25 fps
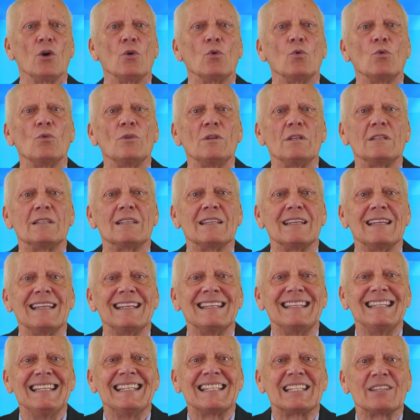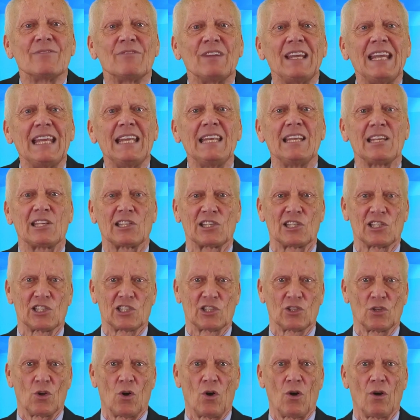und diese
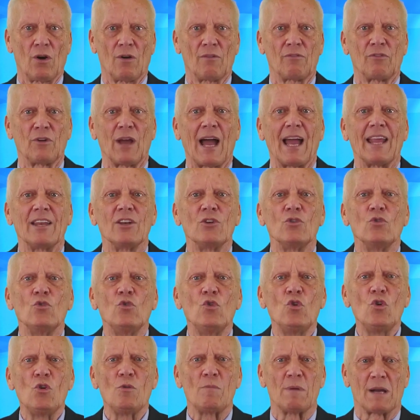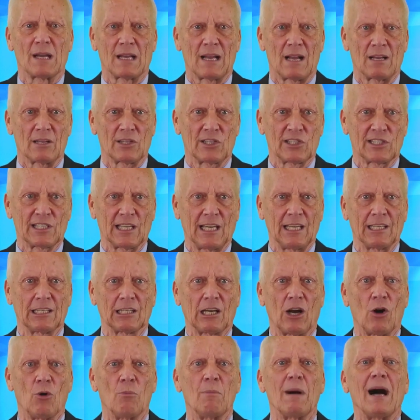wenigstens noch für einen
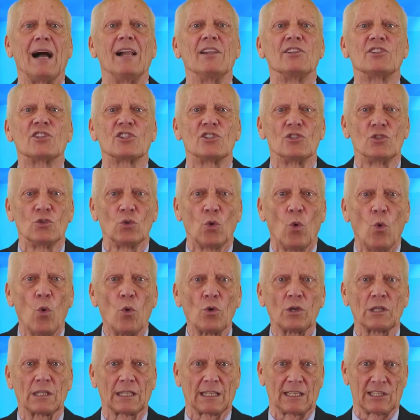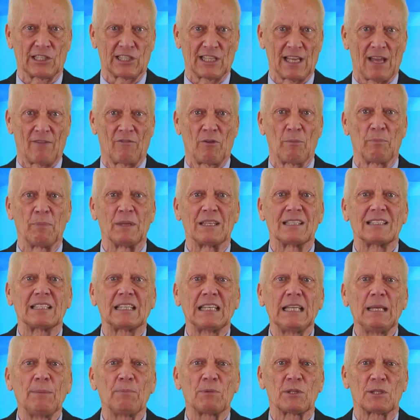Übergangszeitraum als Notreserve
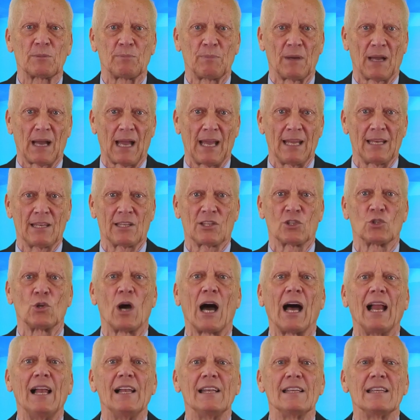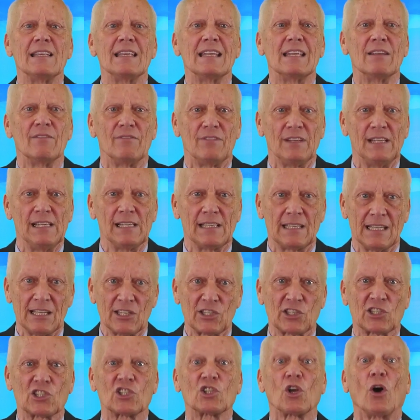betriebsbereit zu halten gewillt
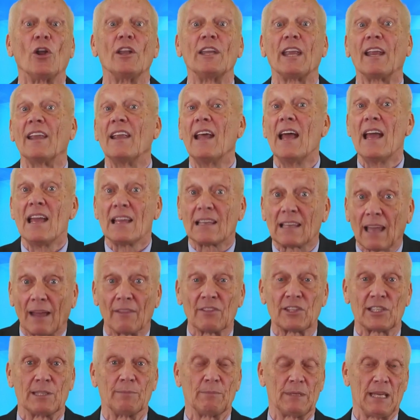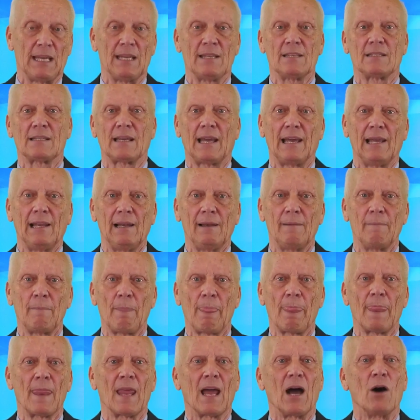ist, sondern ganz im Gegenteil
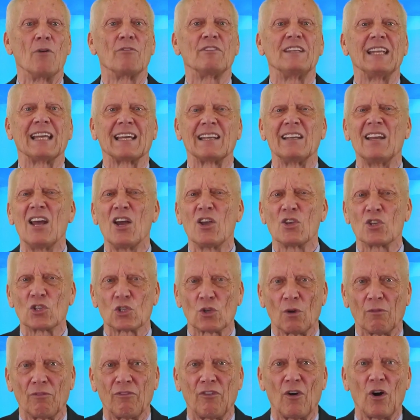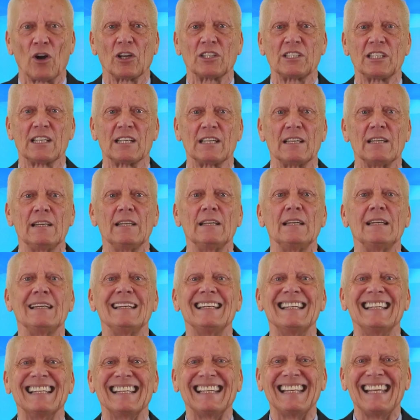auf deren sofortige,
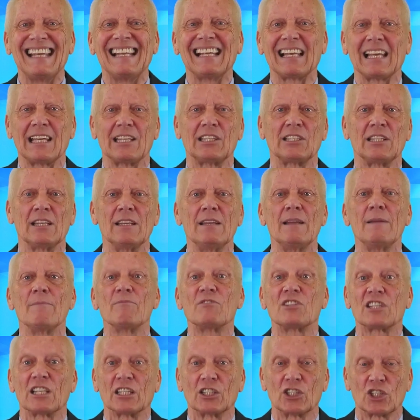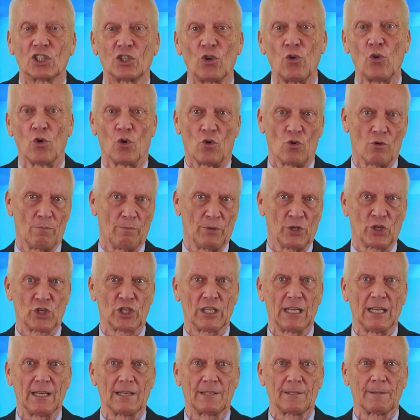regelrechte Zerstörung
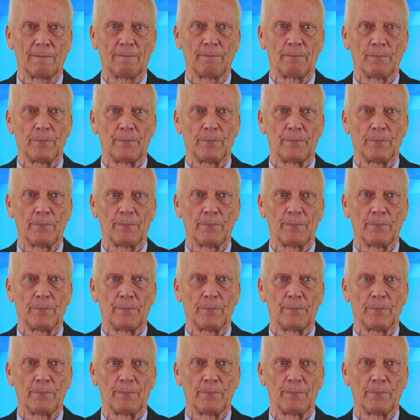besteht.